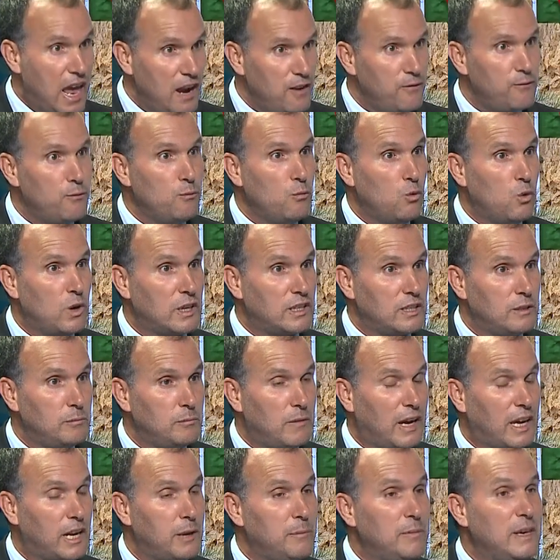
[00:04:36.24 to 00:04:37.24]
الف مواطن
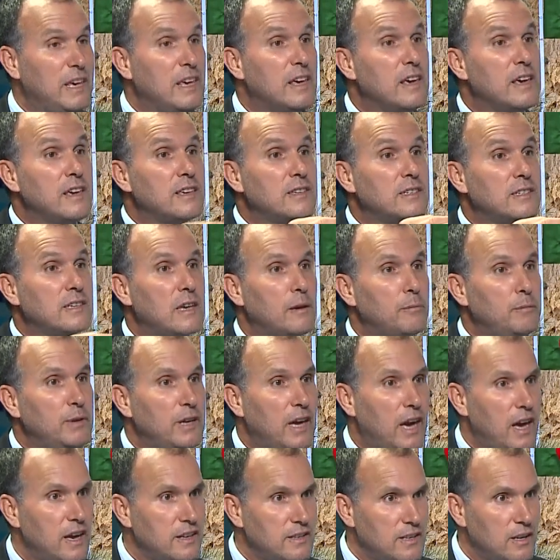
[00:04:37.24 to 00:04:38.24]
مغربي
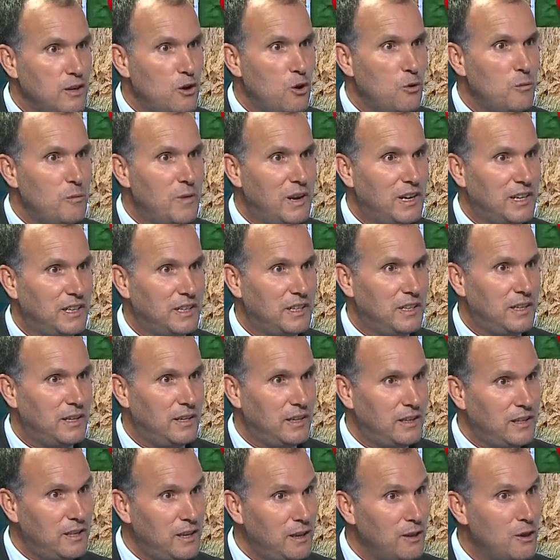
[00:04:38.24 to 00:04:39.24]
صبي حتى يوم
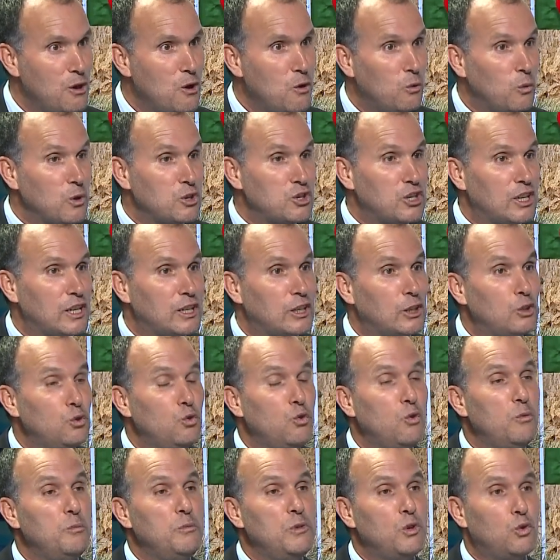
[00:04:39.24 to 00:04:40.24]
العيد
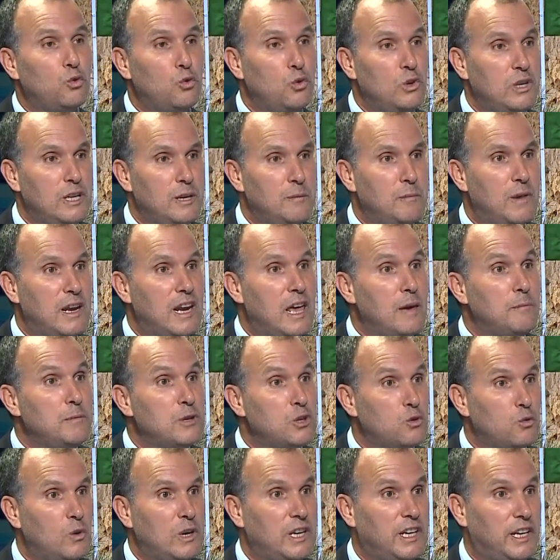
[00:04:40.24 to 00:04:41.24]
وجردوهم من كل
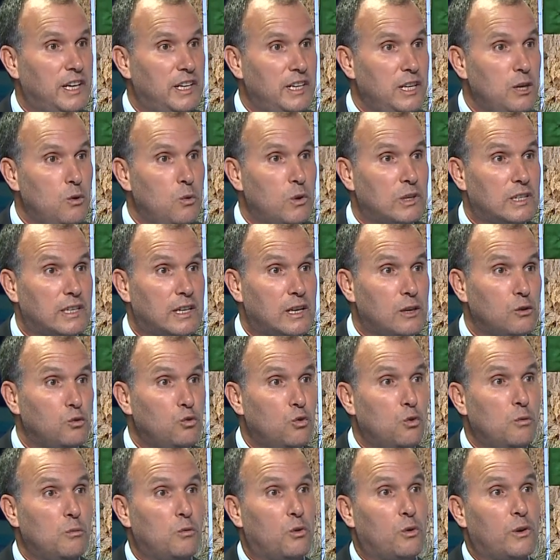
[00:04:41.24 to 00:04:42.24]
الملابس والحلي
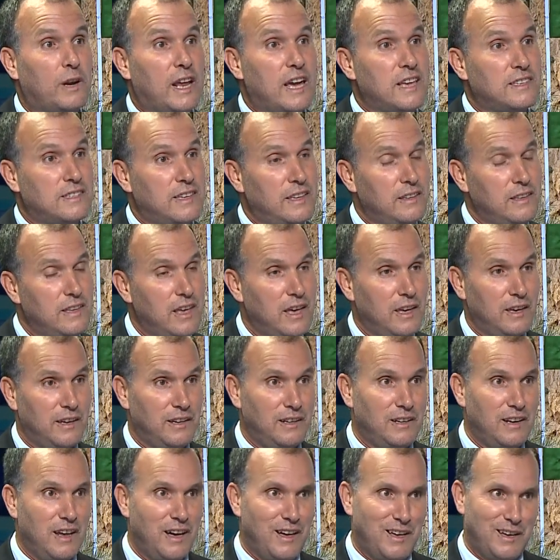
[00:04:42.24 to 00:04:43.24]
وطردوهم عراة
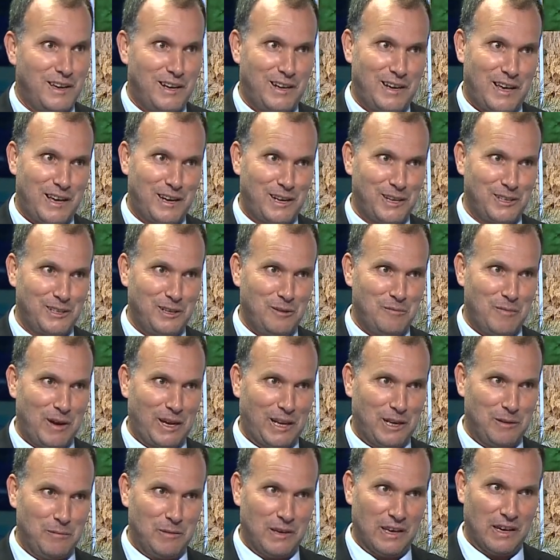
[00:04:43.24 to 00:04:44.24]
إلى الأراضي
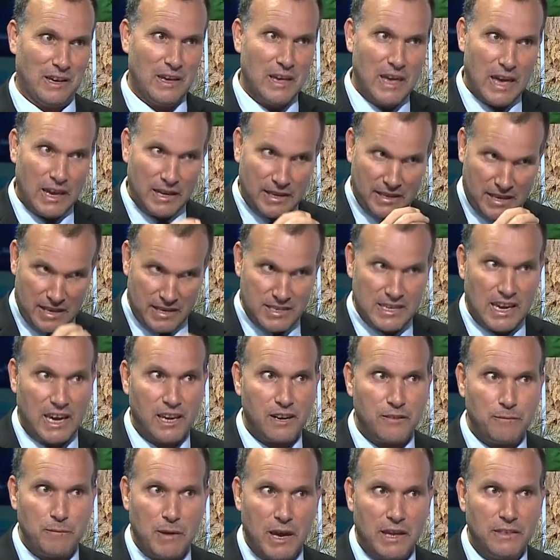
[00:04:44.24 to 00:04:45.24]
المغربية لكي
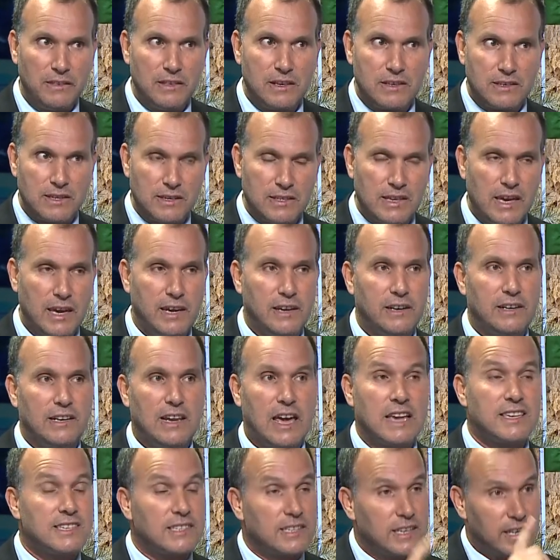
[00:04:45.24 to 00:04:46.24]
تعرف بأن الجزائر
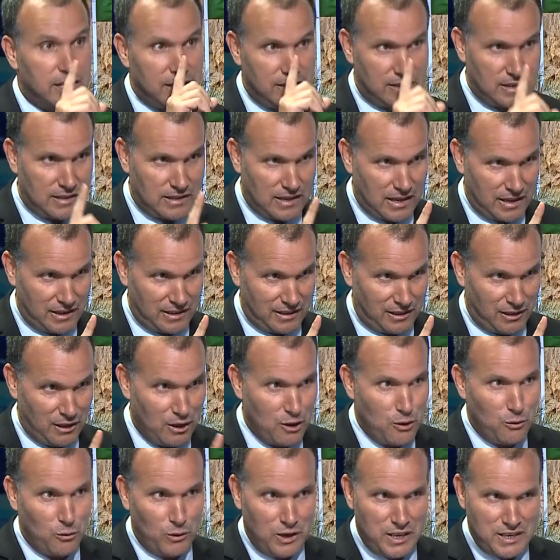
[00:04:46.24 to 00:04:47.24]
العسكر
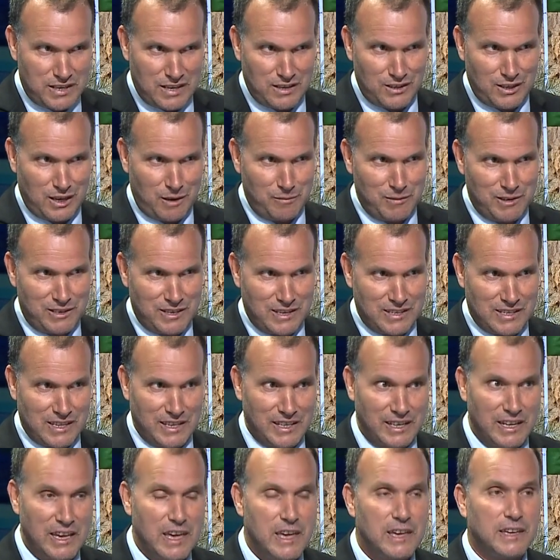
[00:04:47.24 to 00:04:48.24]
الجزائري وليس الشعب
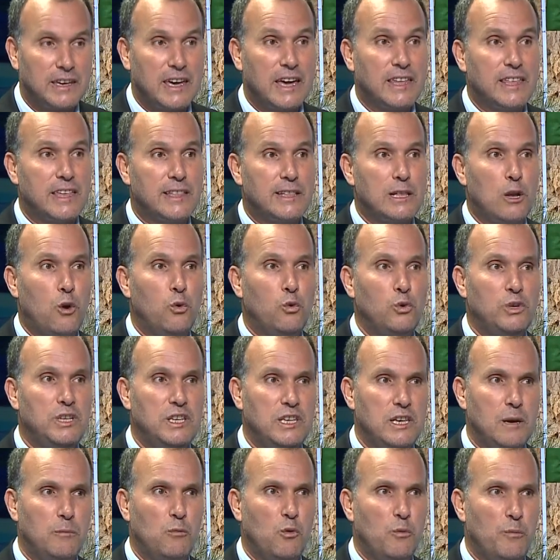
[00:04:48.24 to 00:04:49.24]
الجزائري كانت له نية